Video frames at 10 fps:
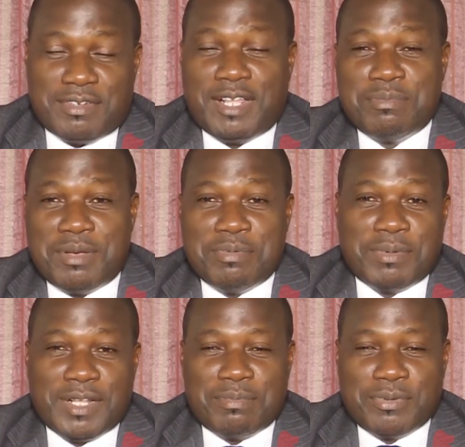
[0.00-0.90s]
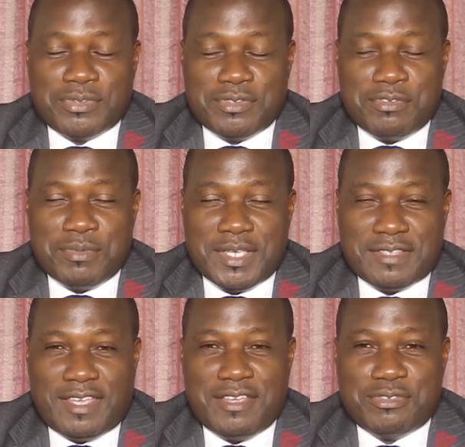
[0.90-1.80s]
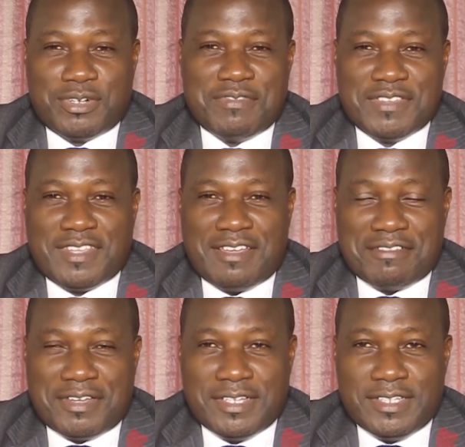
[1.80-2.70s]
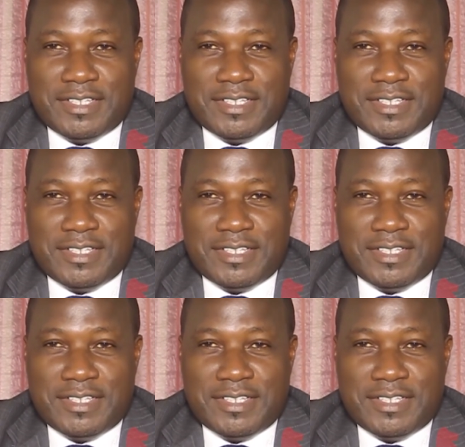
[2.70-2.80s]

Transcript: Voilà à peu près la procédure, mais ça, ils auraient fait ça avant.